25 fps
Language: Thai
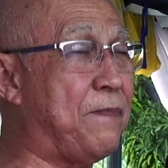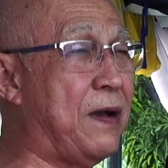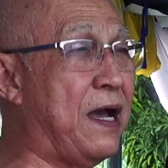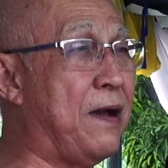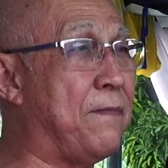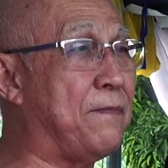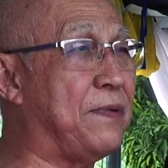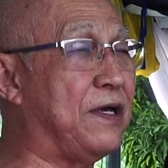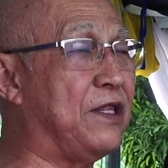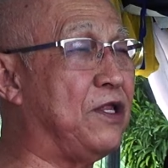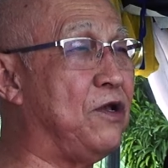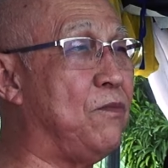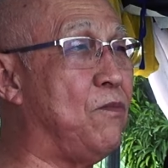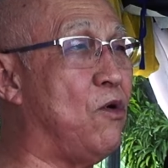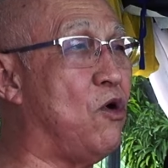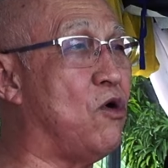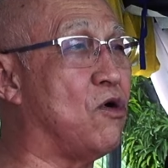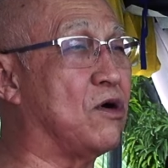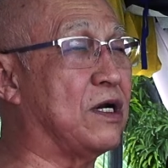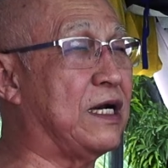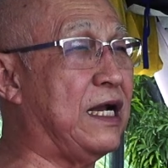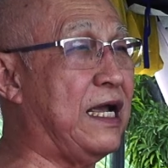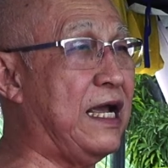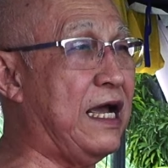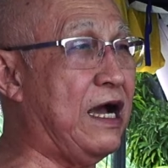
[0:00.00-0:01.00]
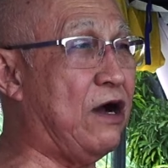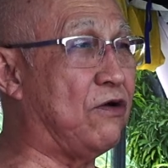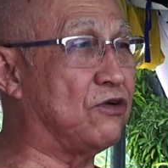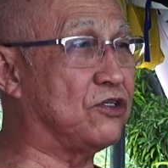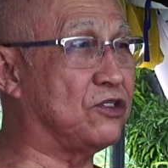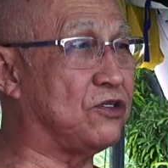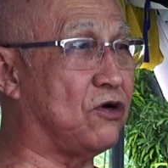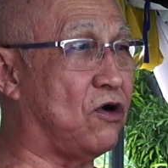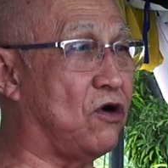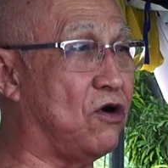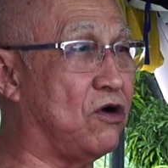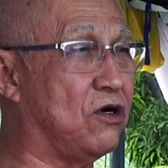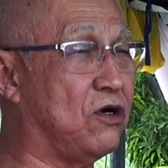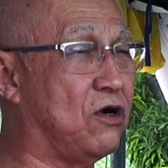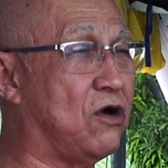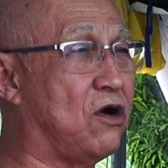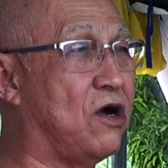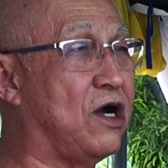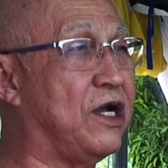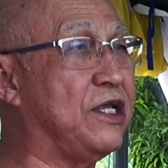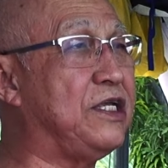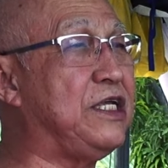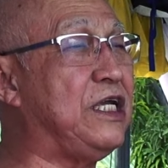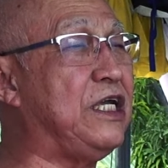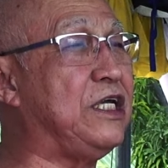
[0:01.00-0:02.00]
พระปฏิโมกข์แล้วสองร้อ
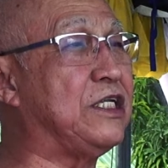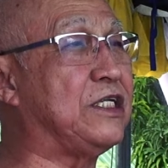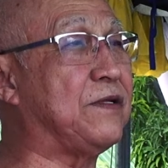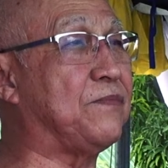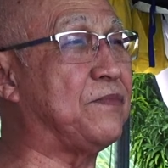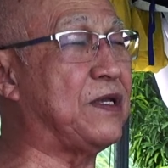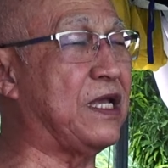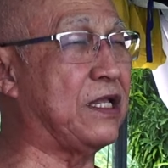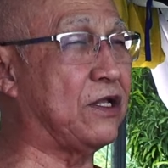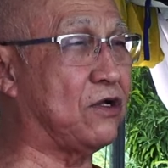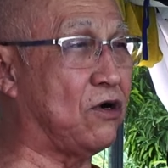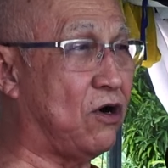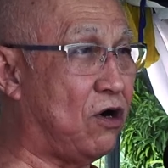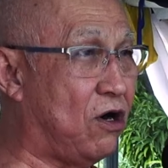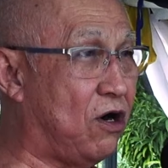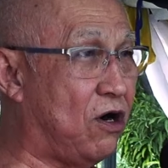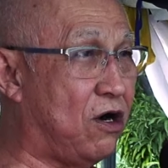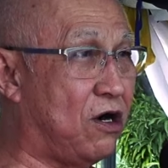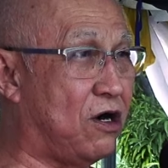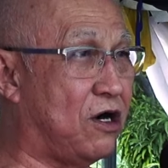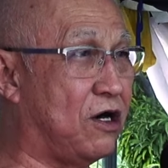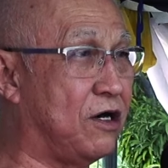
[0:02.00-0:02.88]
ยยี่สิบเจ็ดข้อ